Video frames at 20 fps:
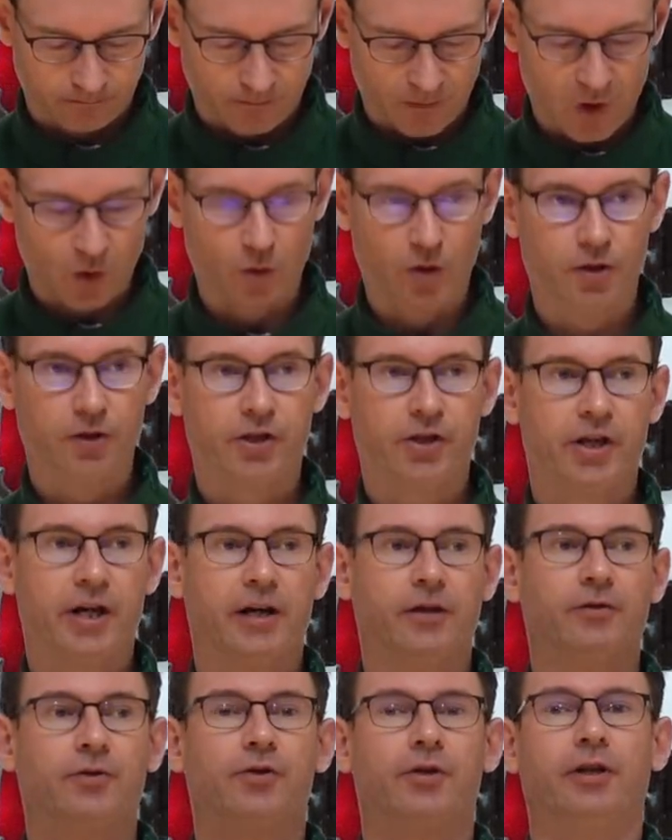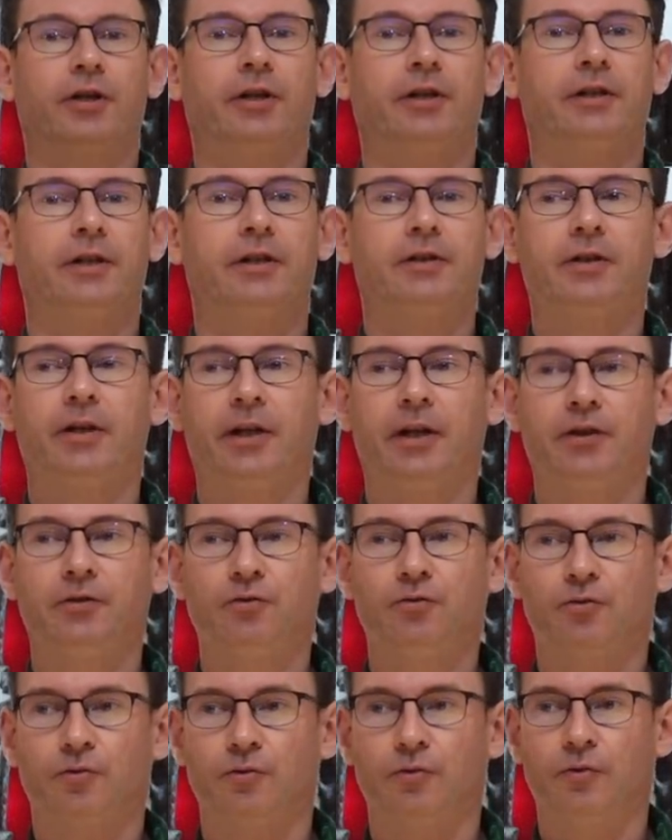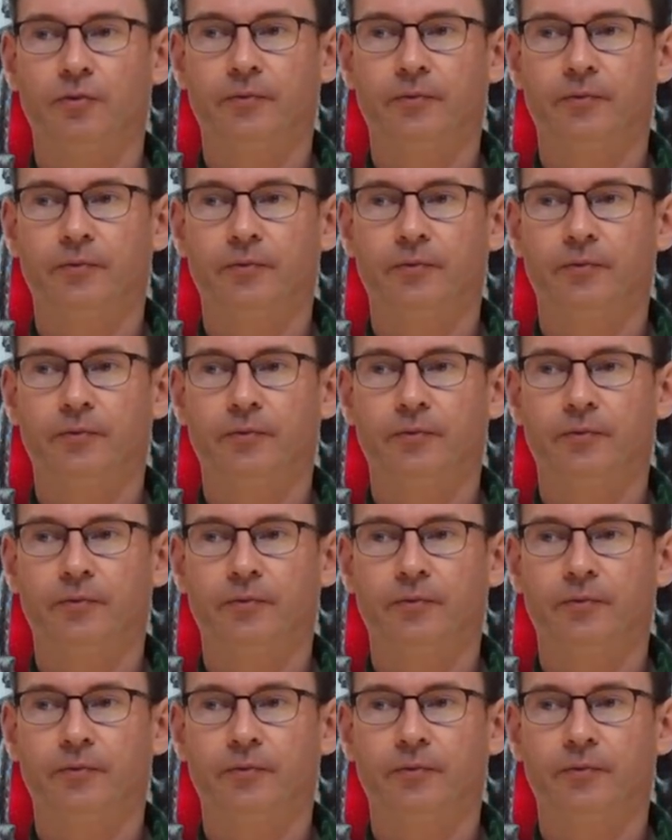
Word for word: 我向全能的天主。